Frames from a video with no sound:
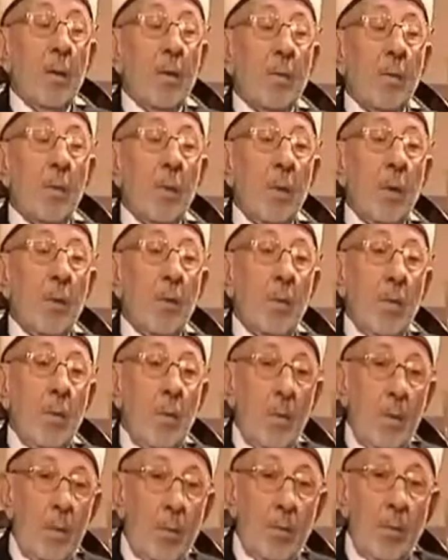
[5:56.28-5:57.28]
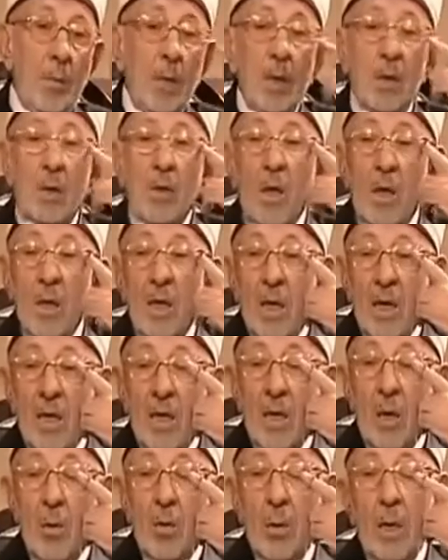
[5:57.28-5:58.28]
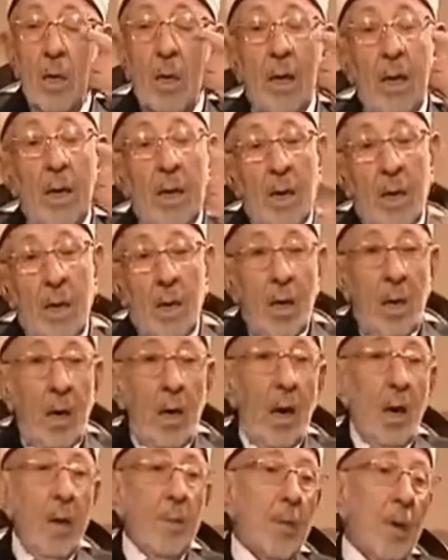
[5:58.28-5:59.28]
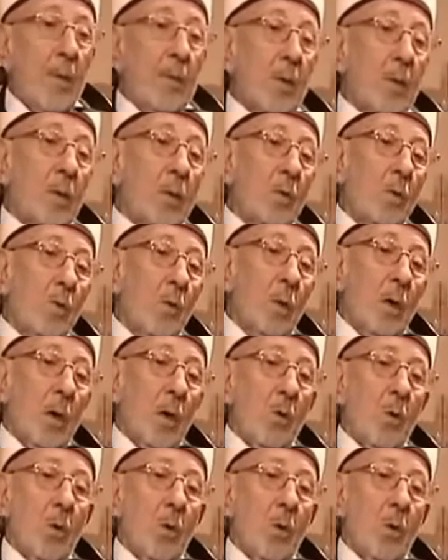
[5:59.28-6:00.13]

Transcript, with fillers: ويعتبر هذا عقد من تلك الدولة لا أما من الدول